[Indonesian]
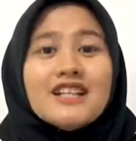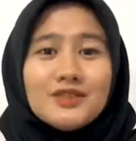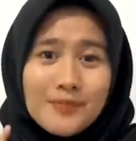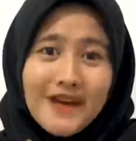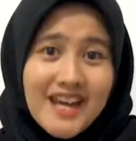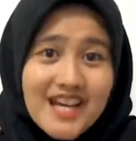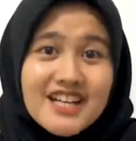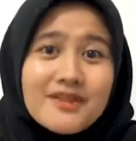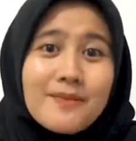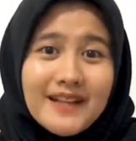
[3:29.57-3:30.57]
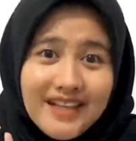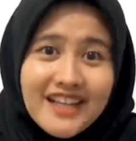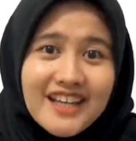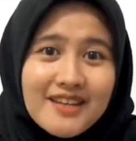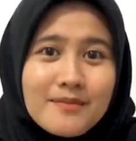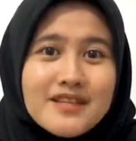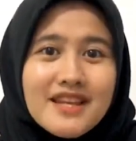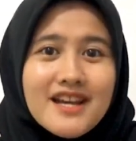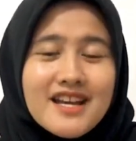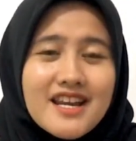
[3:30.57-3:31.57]
supaya kedepannya kita bisa
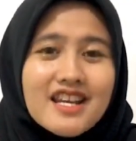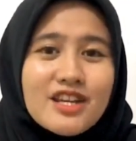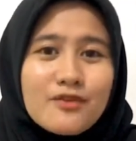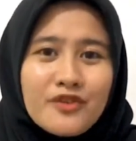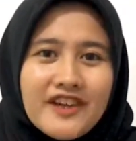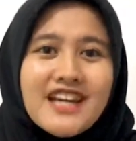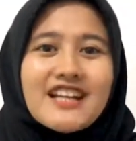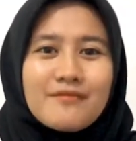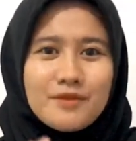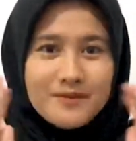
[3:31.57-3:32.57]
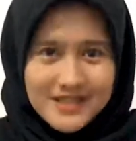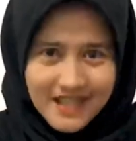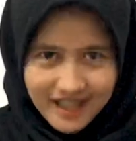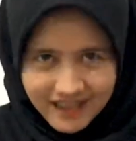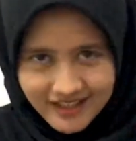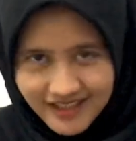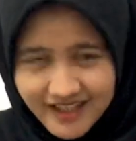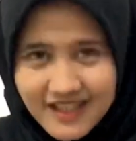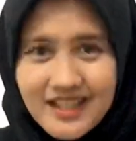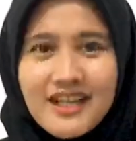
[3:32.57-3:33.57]
ngadain giveaway yang lebih besar
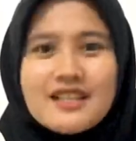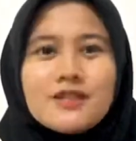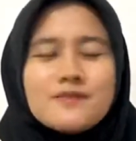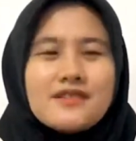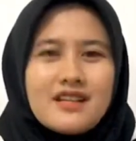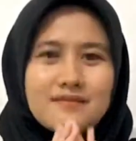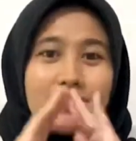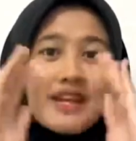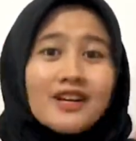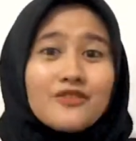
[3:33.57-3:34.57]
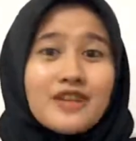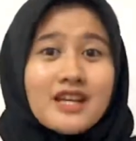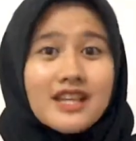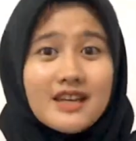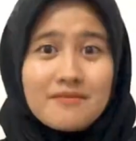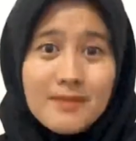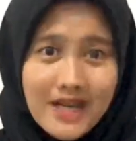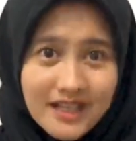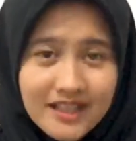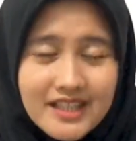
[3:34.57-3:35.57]
lagi dengan subscriber yang udah
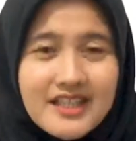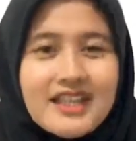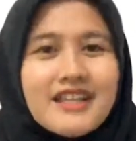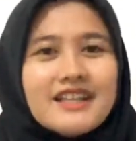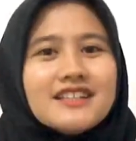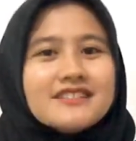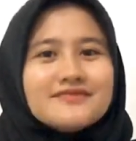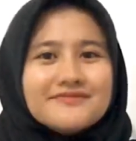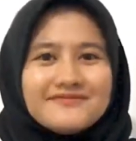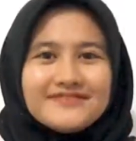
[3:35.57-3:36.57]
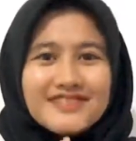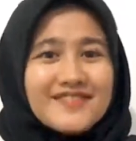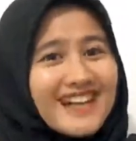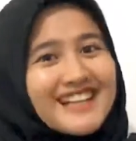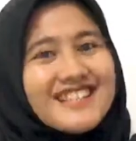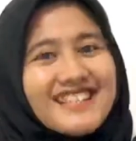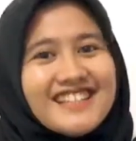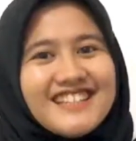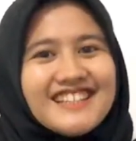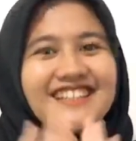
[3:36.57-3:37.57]
tambah. Terima
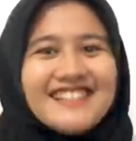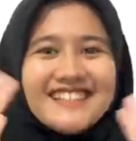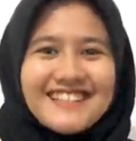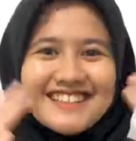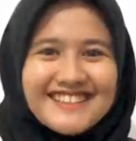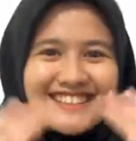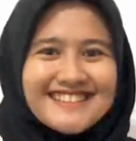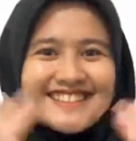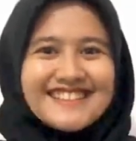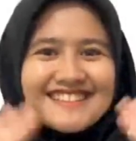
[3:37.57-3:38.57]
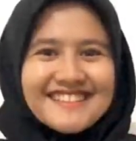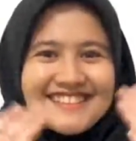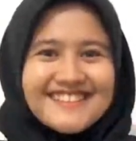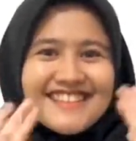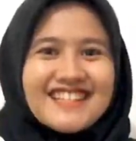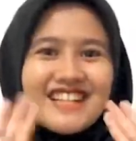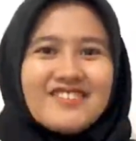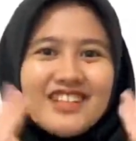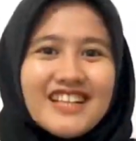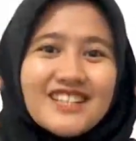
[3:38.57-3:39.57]
kasih.
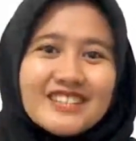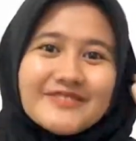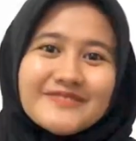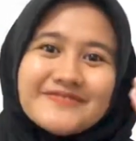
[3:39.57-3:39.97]
Assalamualaikum.